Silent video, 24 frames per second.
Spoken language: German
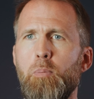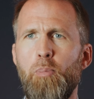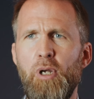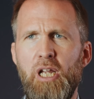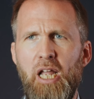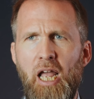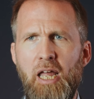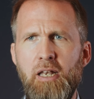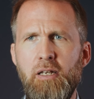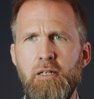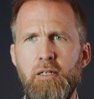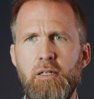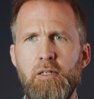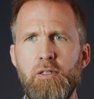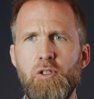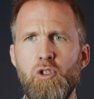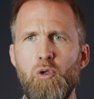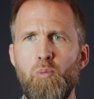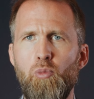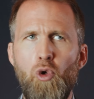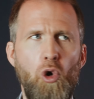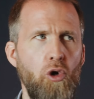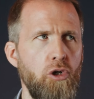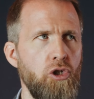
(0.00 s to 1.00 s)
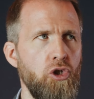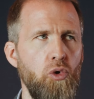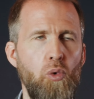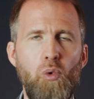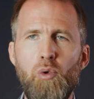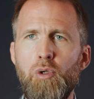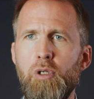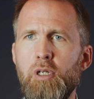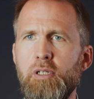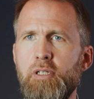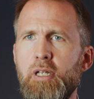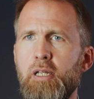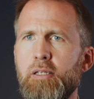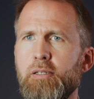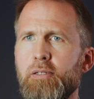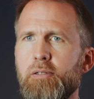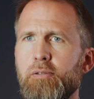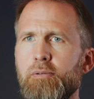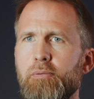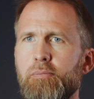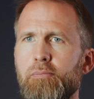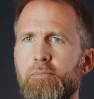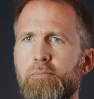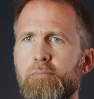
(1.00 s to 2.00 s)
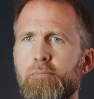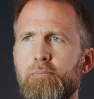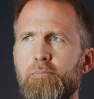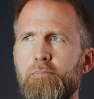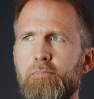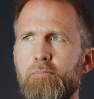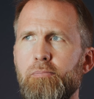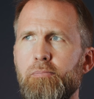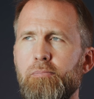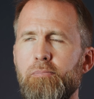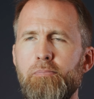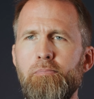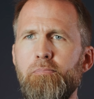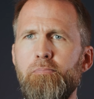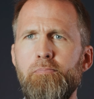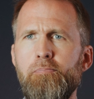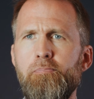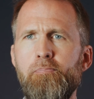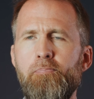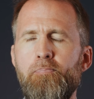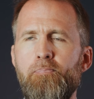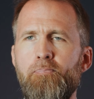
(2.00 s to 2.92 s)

Bekenntnis zum deutschen Grundgesetz? Hm.